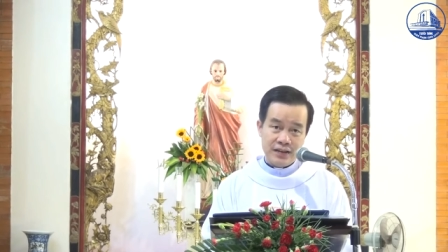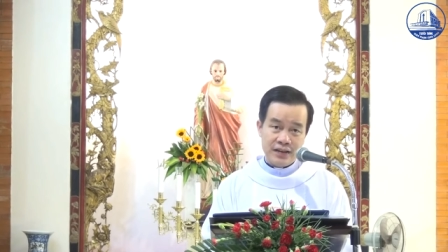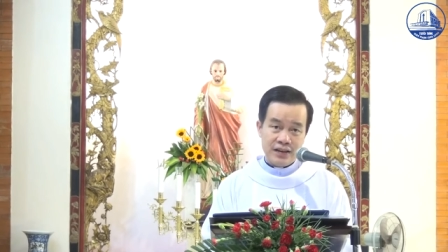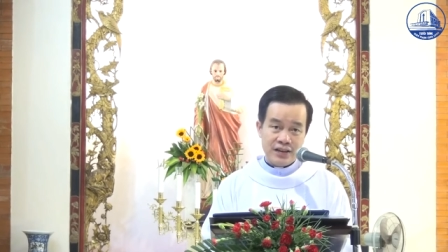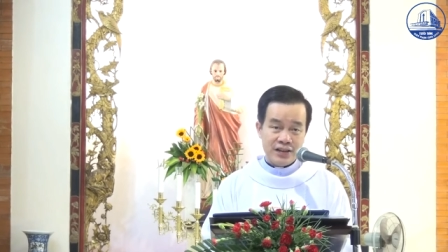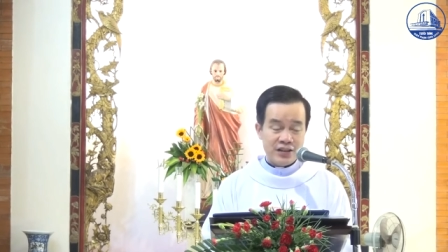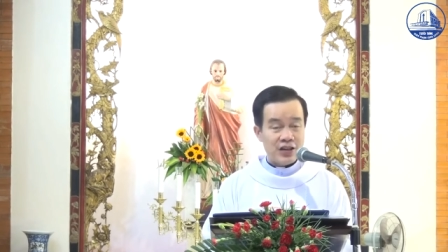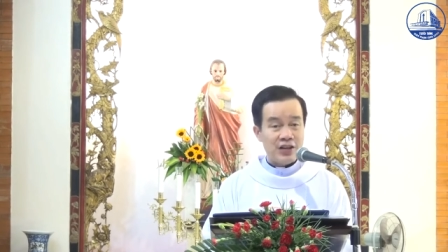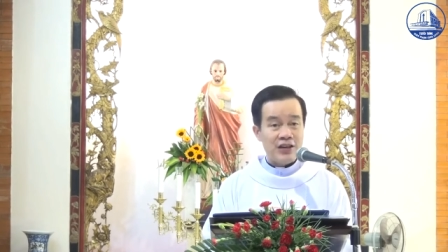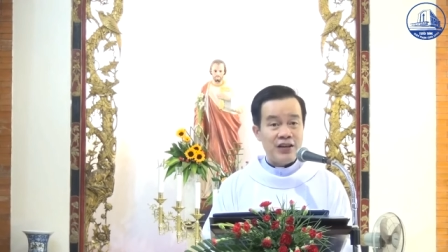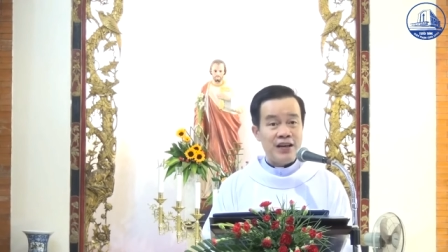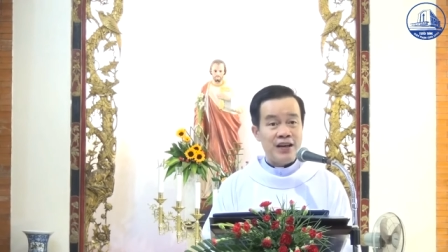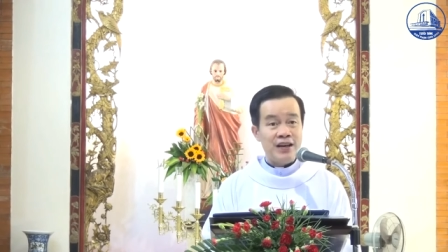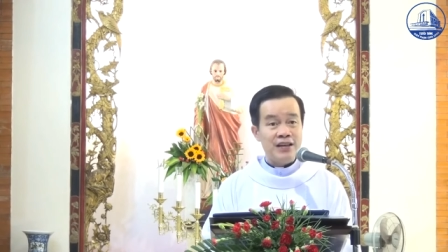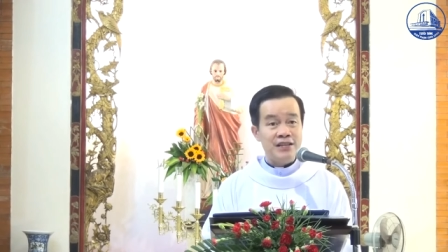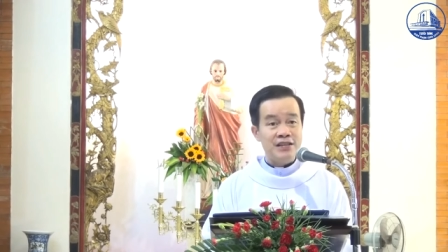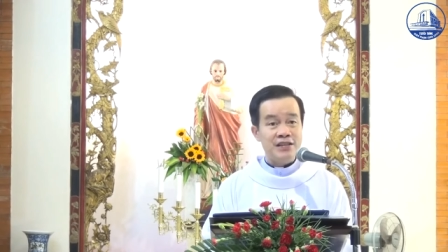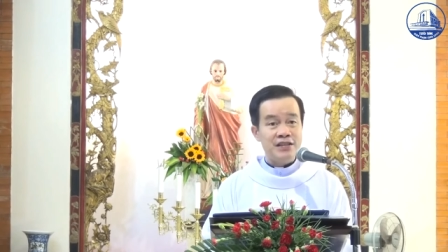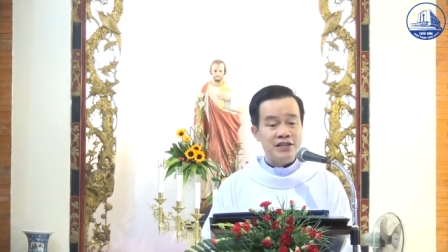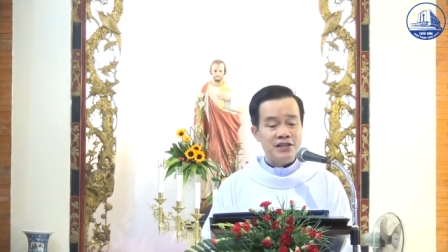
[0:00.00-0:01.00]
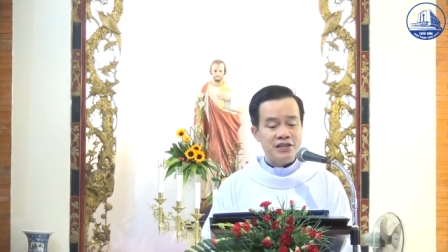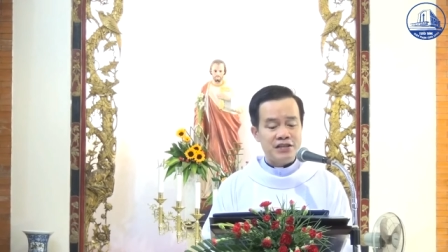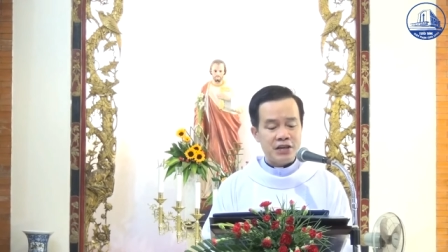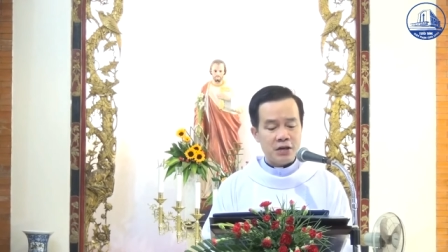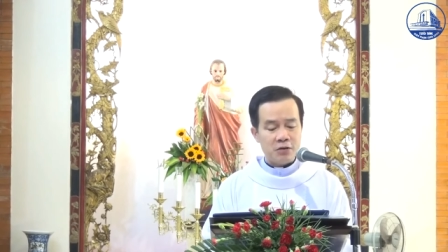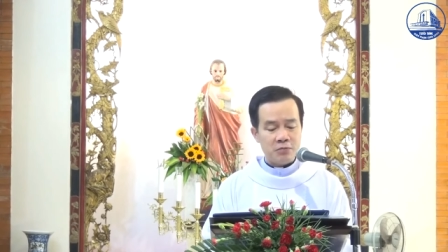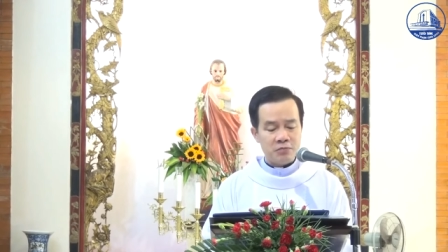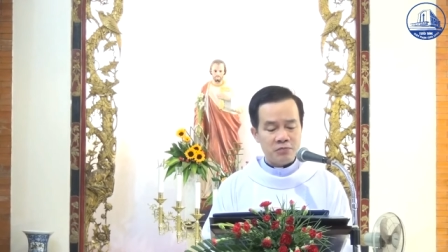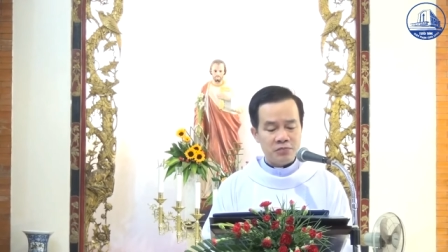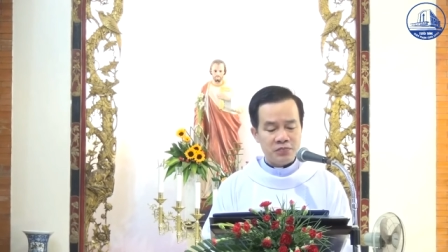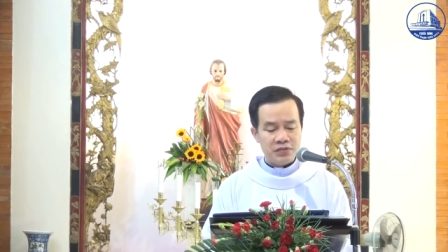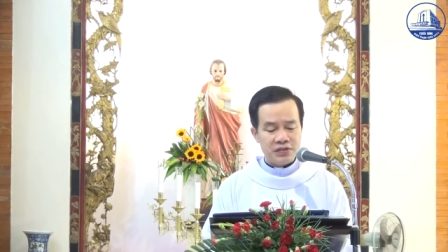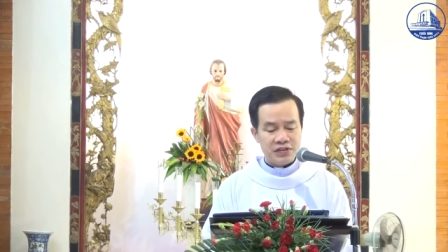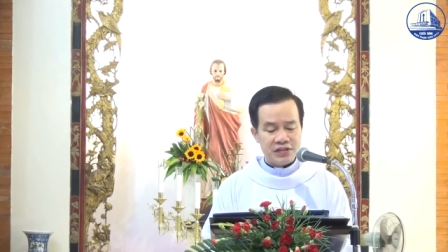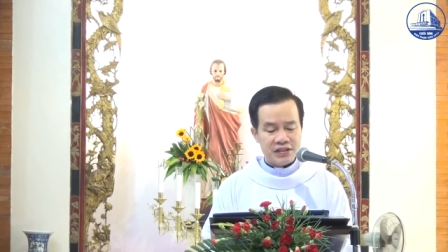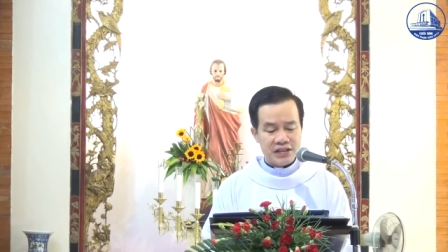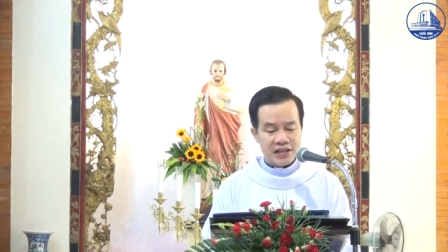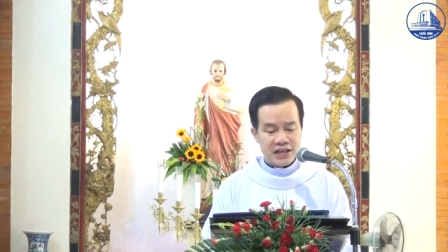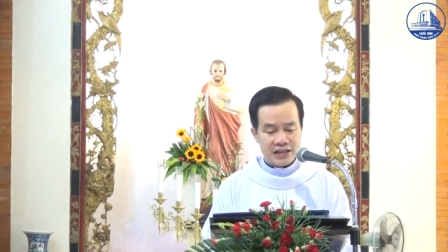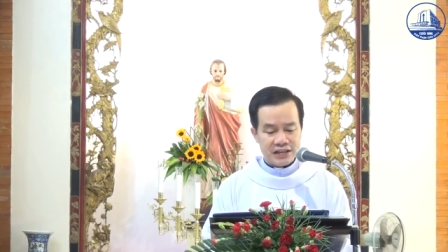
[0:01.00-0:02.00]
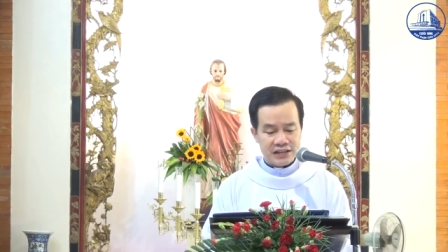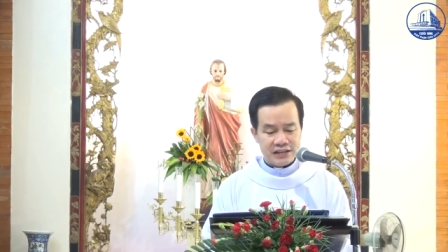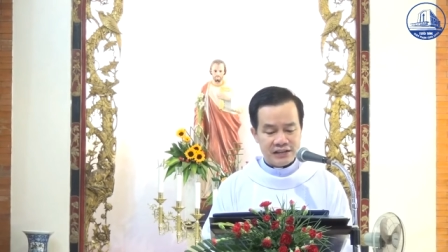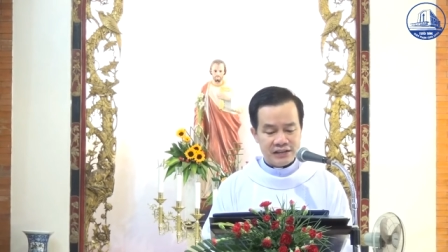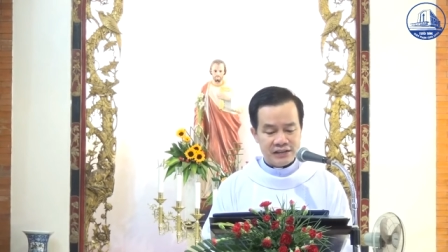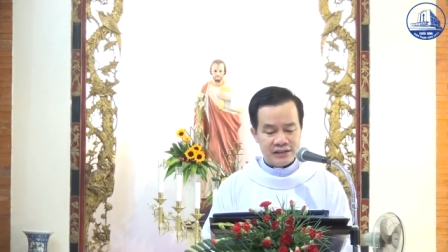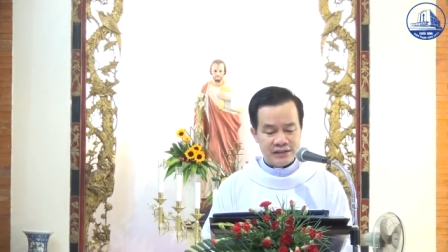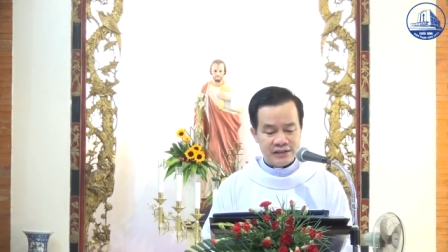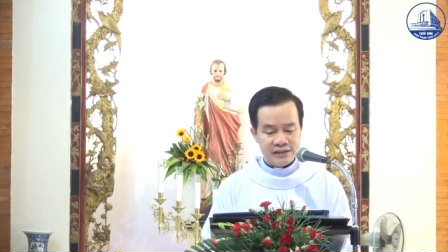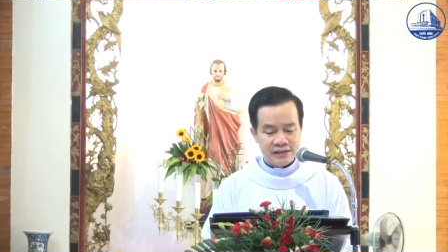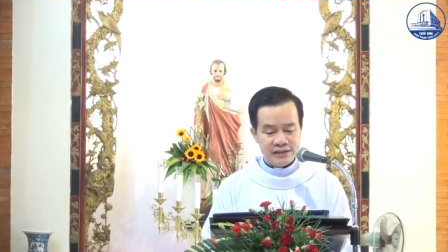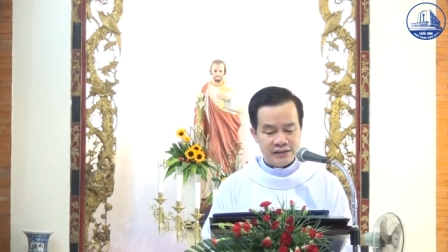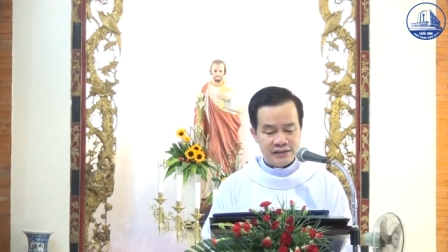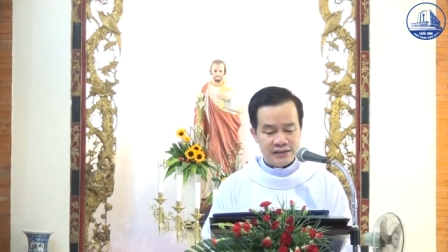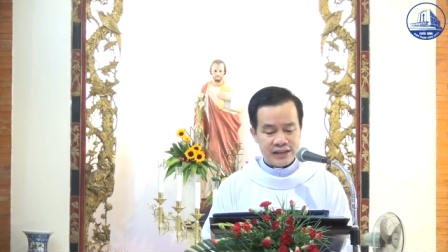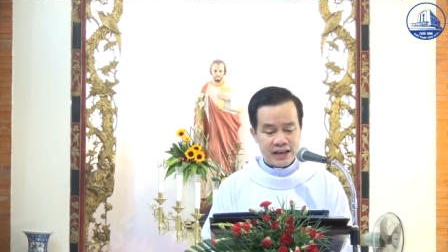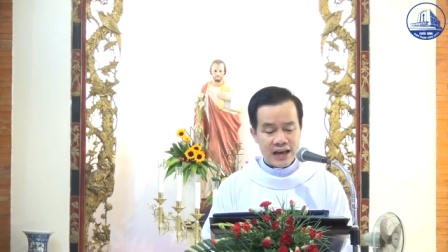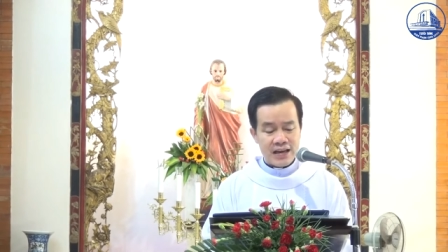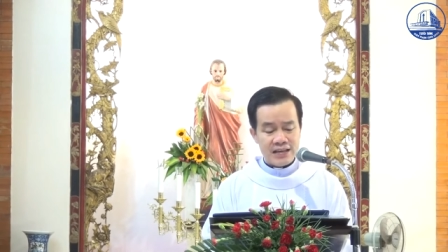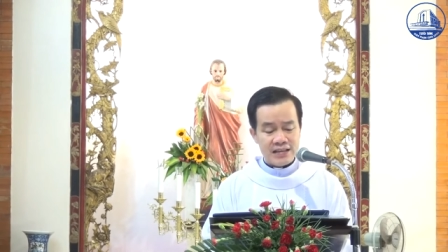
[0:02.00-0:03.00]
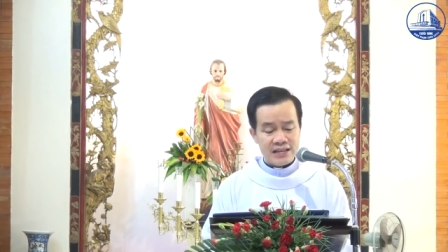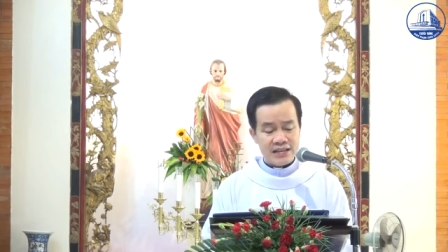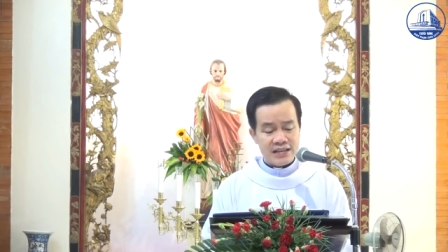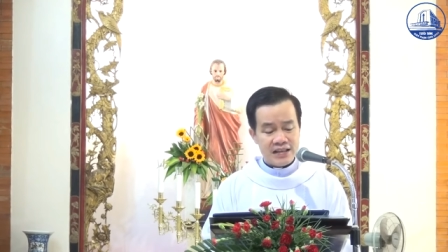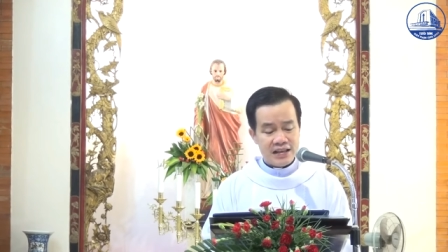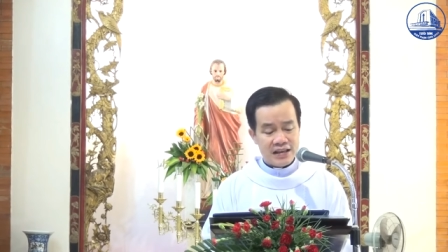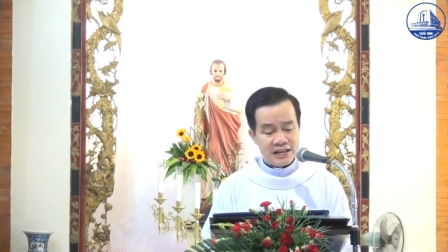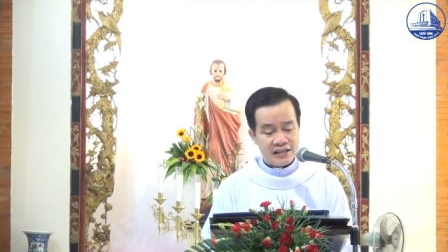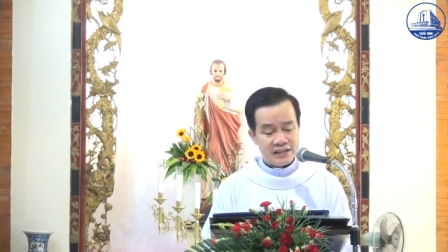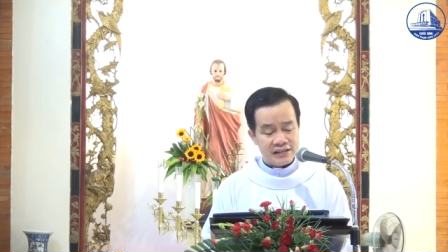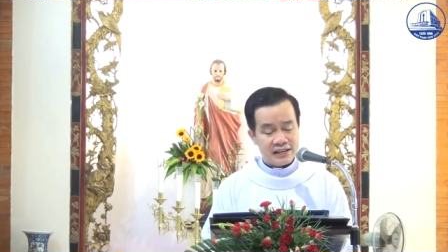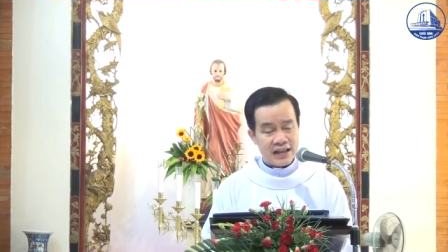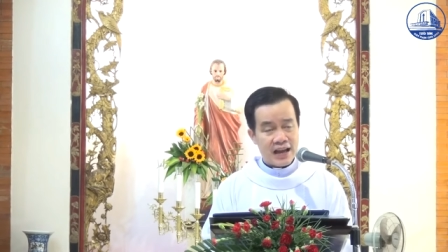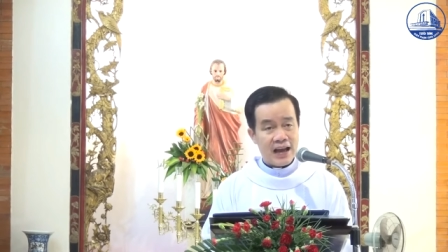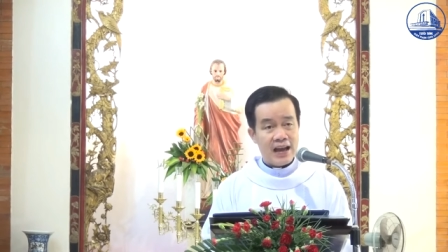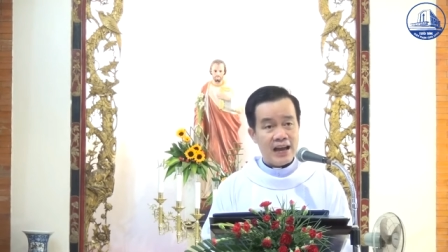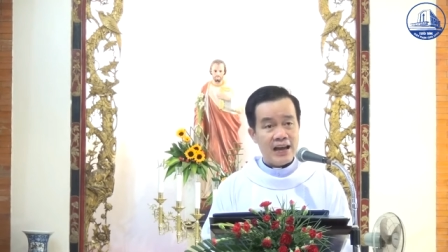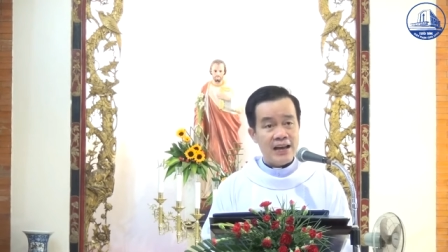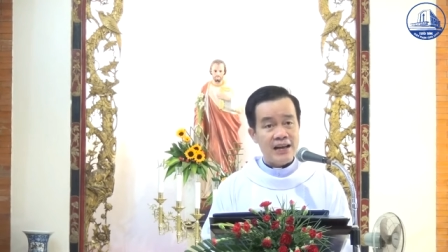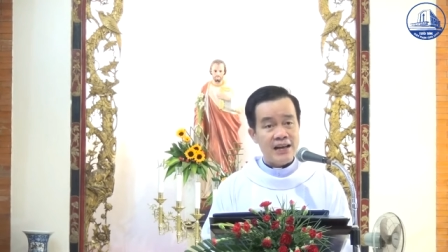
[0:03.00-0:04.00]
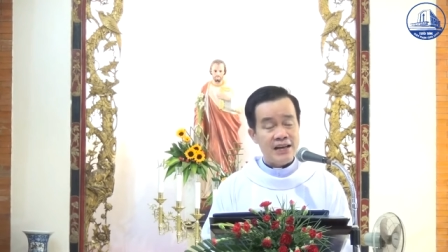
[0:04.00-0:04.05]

cho nên trong những cách diễn tả